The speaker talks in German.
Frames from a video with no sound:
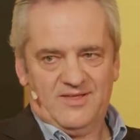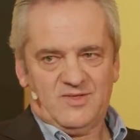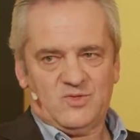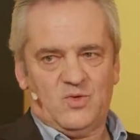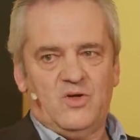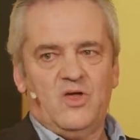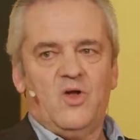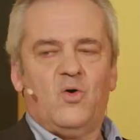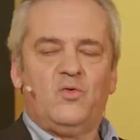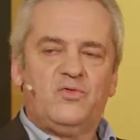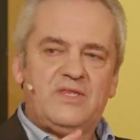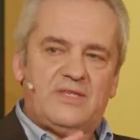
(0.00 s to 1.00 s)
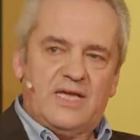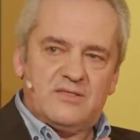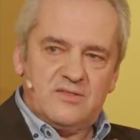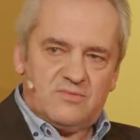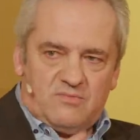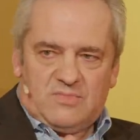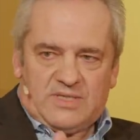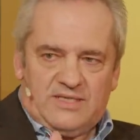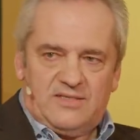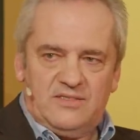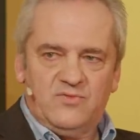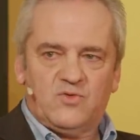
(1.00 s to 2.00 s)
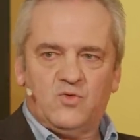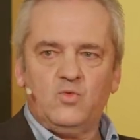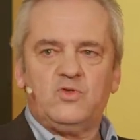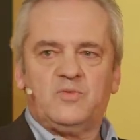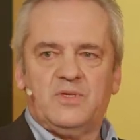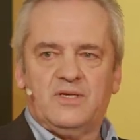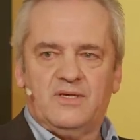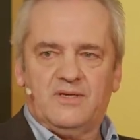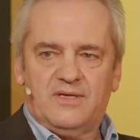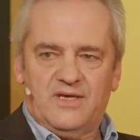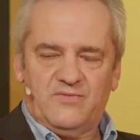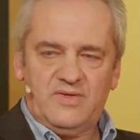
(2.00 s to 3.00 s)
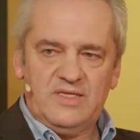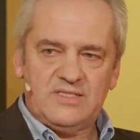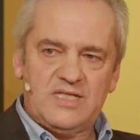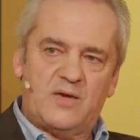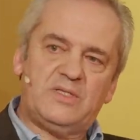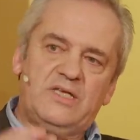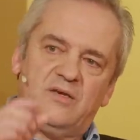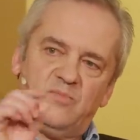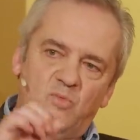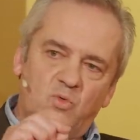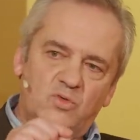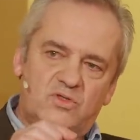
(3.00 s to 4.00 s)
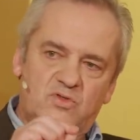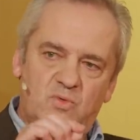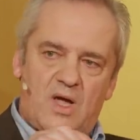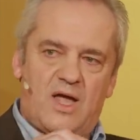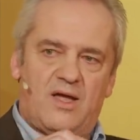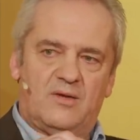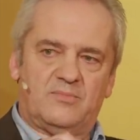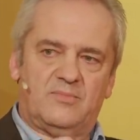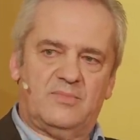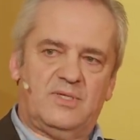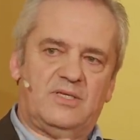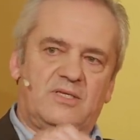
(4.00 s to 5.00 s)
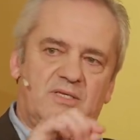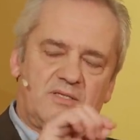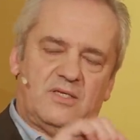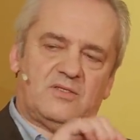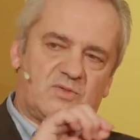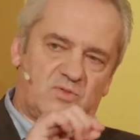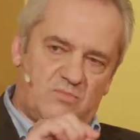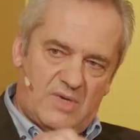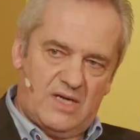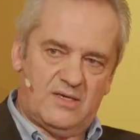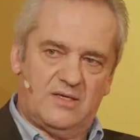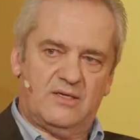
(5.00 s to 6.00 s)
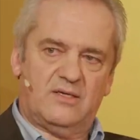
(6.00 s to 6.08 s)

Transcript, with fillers: So, und das ist relativ gut äh, erwiesen, aber den Mut zu haben, das zu machen.